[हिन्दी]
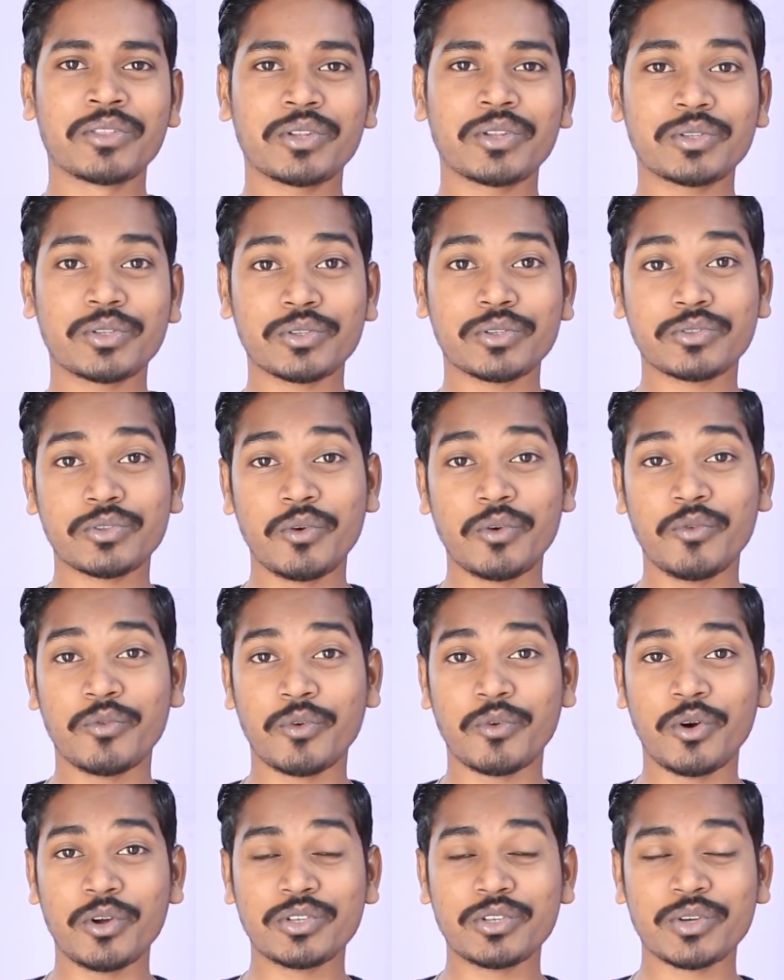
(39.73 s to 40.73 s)
तो दोस्तों
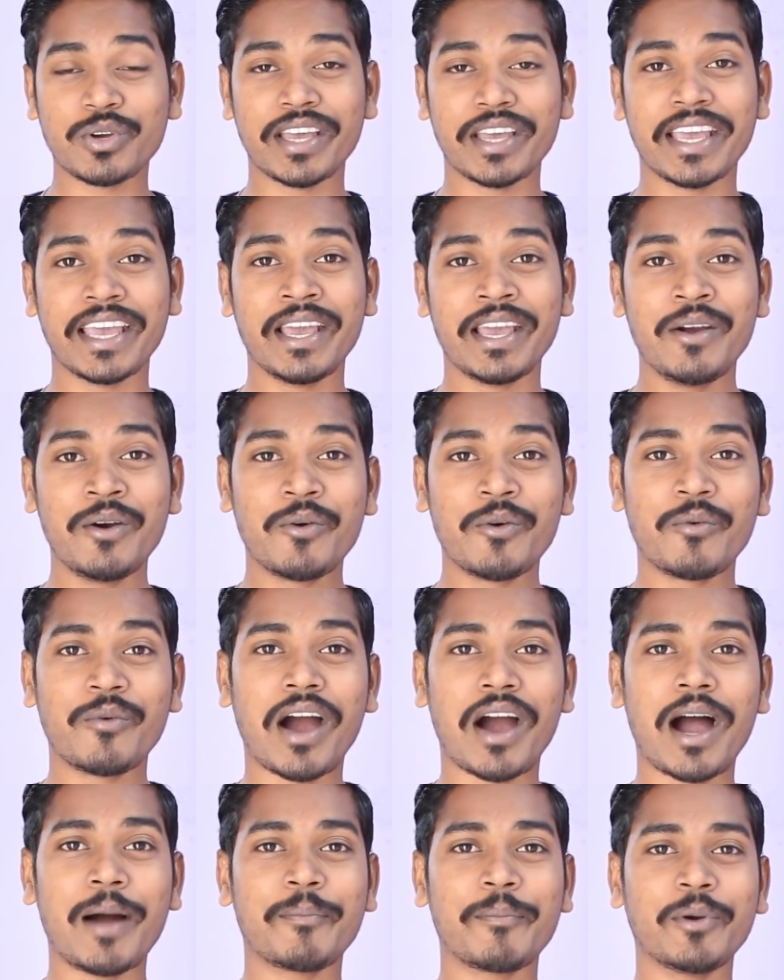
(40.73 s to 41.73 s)
वो जो है
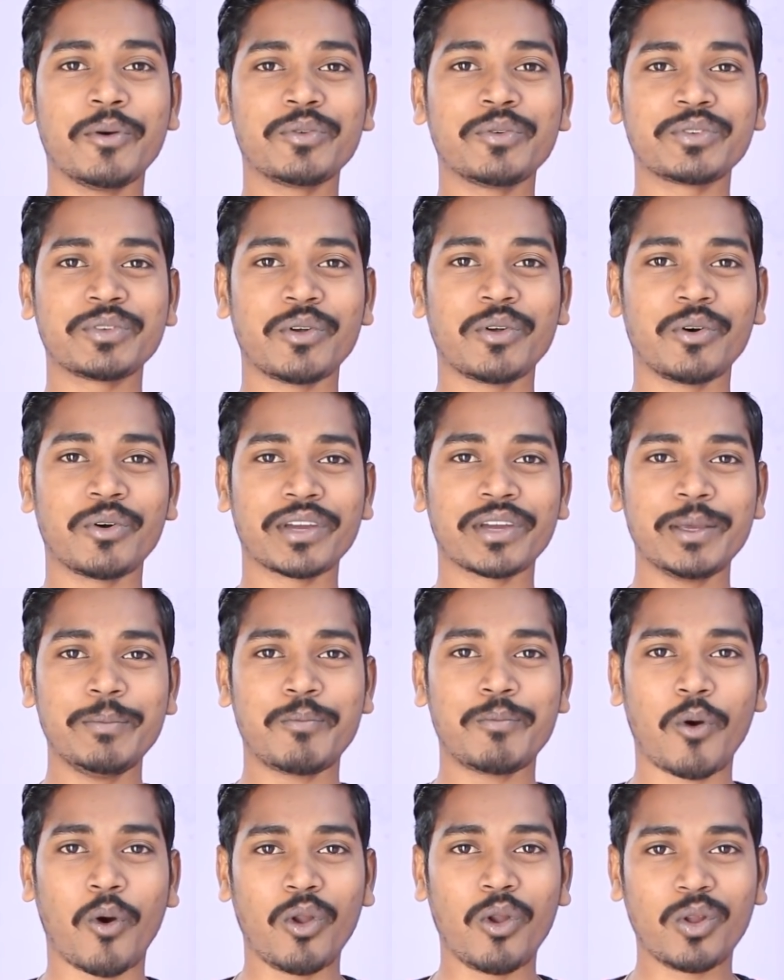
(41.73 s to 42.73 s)
वहाँ पे उन लोगों की
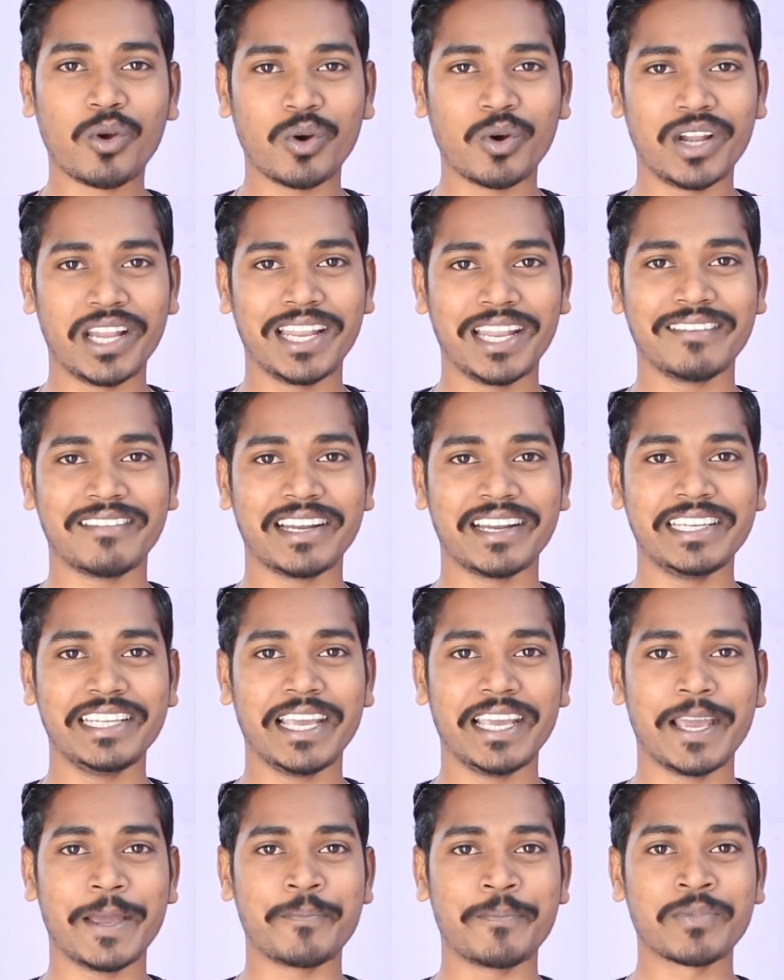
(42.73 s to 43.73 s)
पोल खुलने वाली
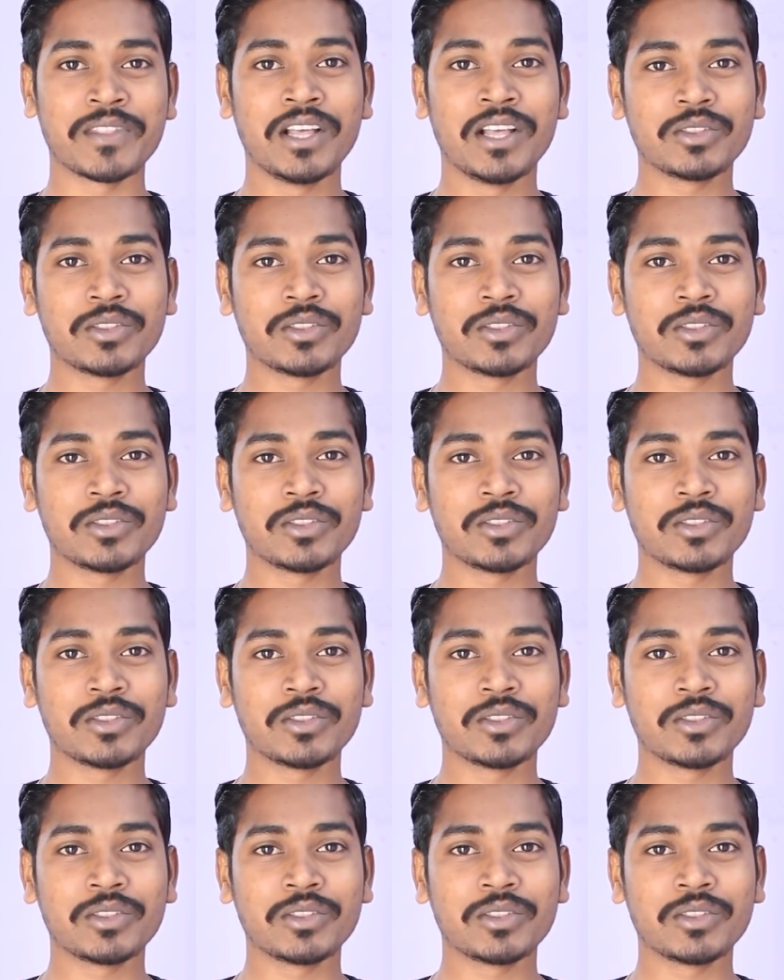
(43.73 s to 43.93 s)
है